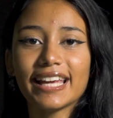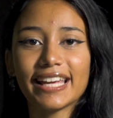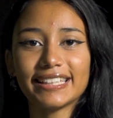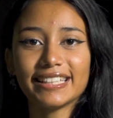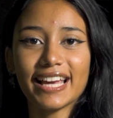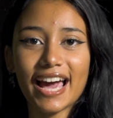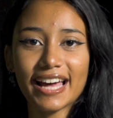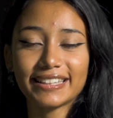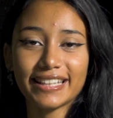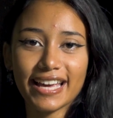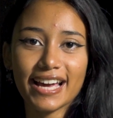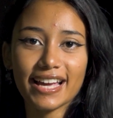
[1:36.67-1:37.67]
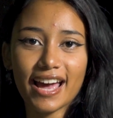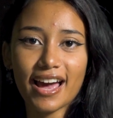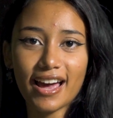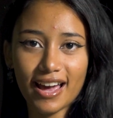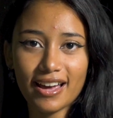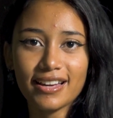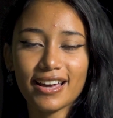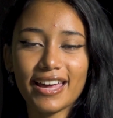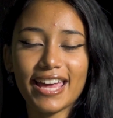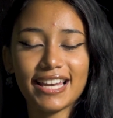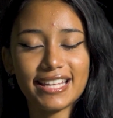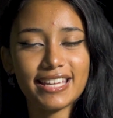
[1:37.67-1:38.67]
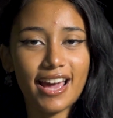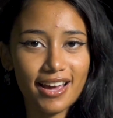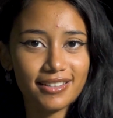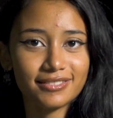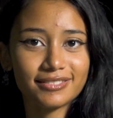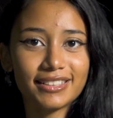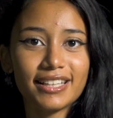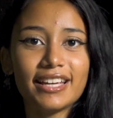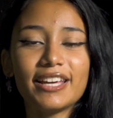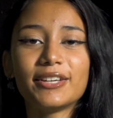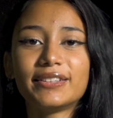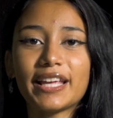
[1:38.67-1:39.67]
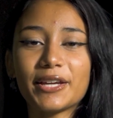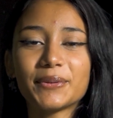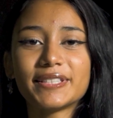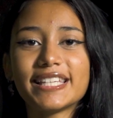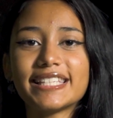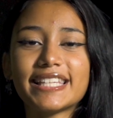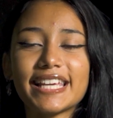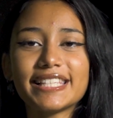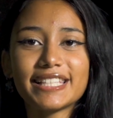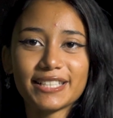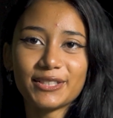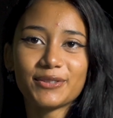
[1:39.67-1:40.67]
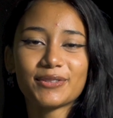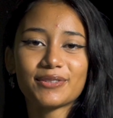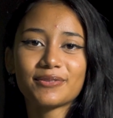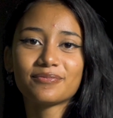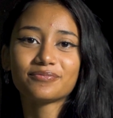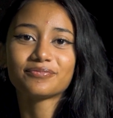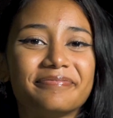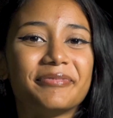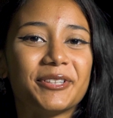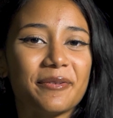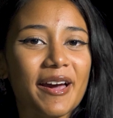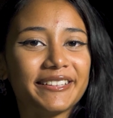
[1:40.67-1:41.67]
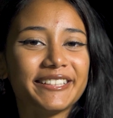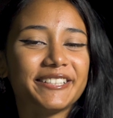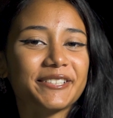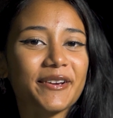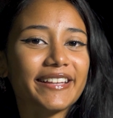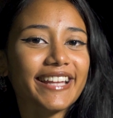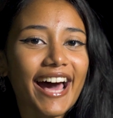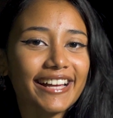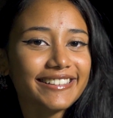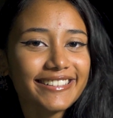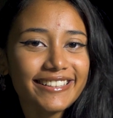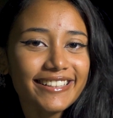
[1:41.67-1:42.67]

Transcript: N-A-T-H-A-L-A. Eu tenho 16 anos. Meu nome é artístico é Nath.